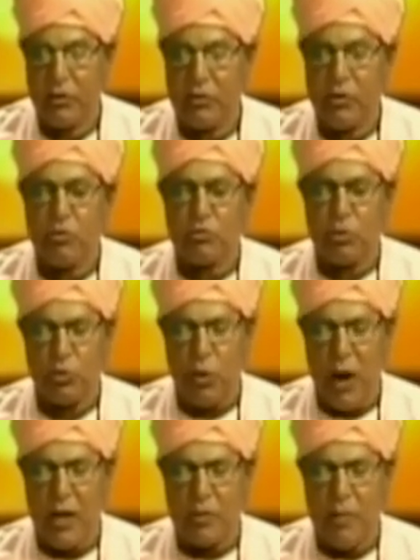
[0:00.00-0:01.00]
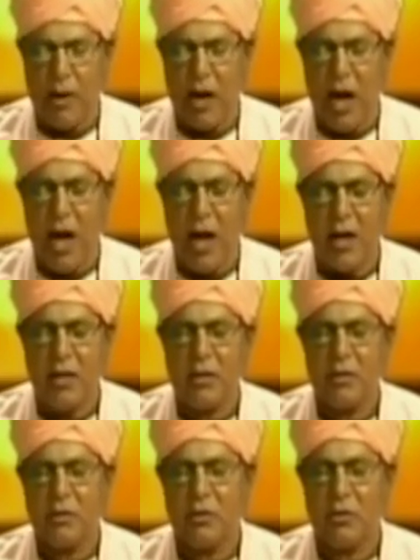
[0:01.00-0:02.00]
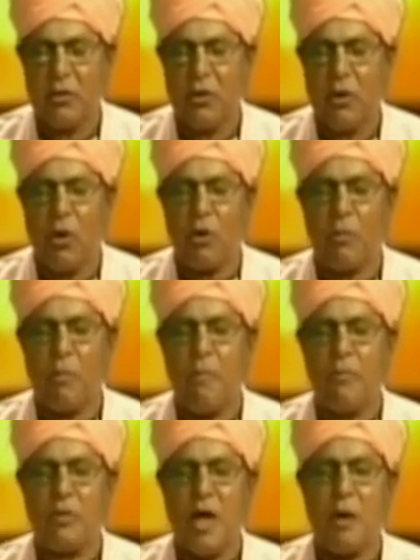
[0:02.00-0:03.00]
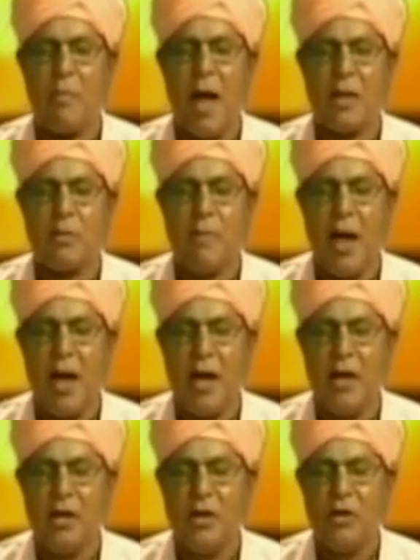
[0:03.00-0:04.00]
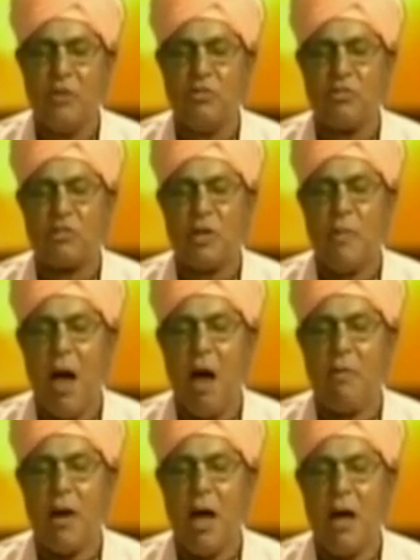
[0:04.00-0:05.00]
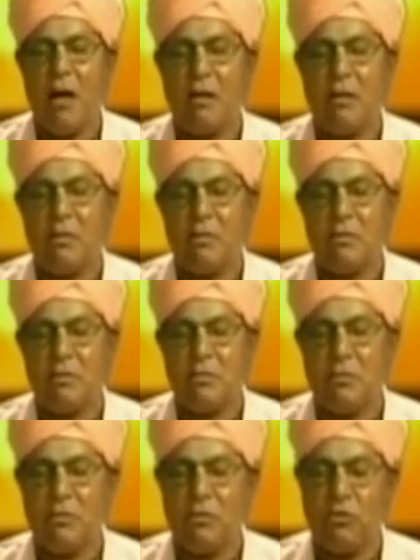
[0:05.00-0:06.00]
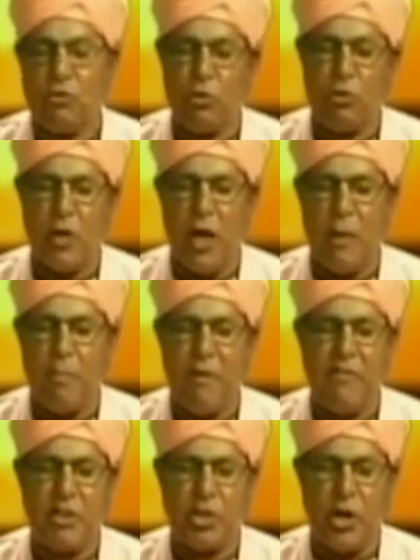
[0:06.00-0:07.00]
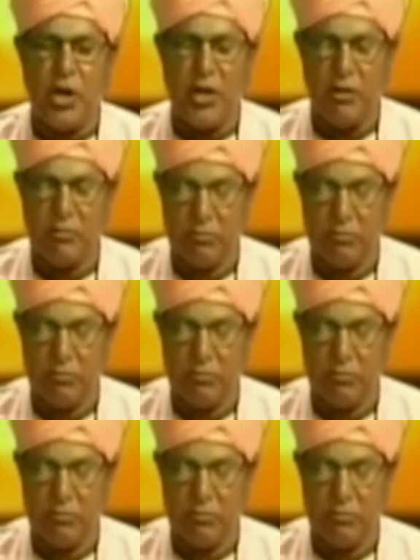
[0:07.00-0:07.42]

तो उसको दुरात्मा कहा है और धर्मात्मा है जिसकी भावना शुद्ध है पवित्र है